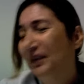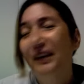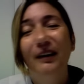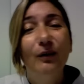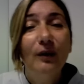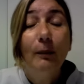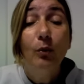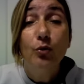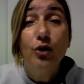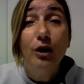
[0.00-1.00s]
Então tá
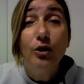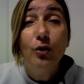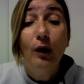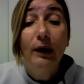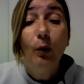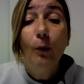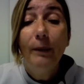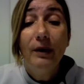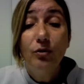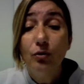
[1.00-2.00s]
bom, gente, olha, um
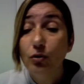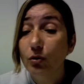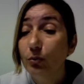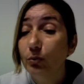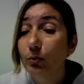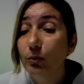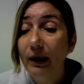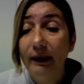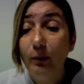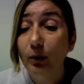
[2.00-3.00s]
beijo. Eu,
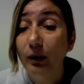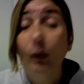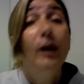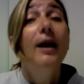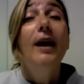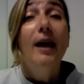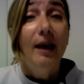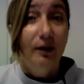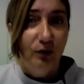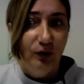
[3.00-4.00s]
cadê o botão?
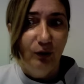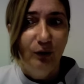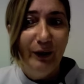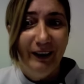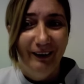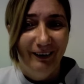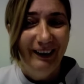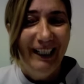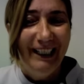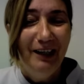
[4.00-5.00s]
Já tô com
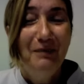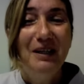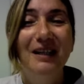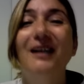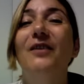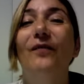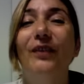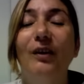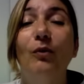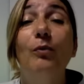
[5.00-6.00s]
ele aqui na mira.
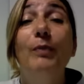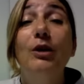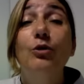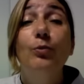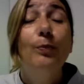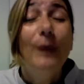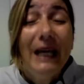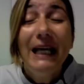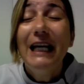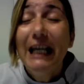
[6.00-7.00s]
Então, um beijo
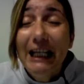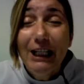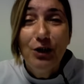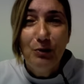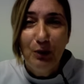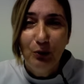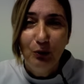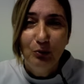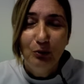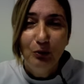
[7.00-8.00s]
bem grande para
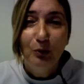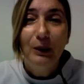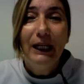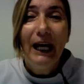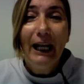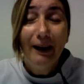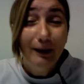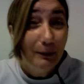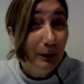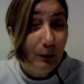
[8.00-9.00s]
todo mundo.
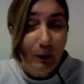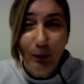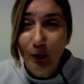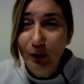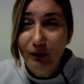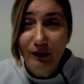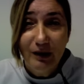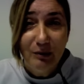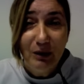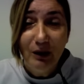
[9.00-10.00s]
Obrigada pelo apoio que
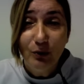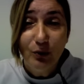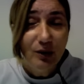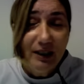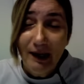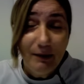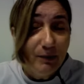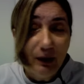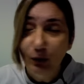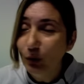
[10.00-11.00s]
vocês me dão
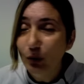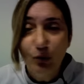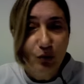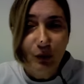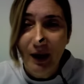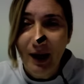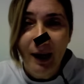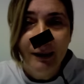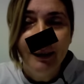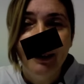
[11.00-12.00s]
sempre, em todos os
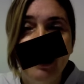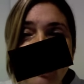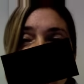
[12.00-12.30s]
lugares.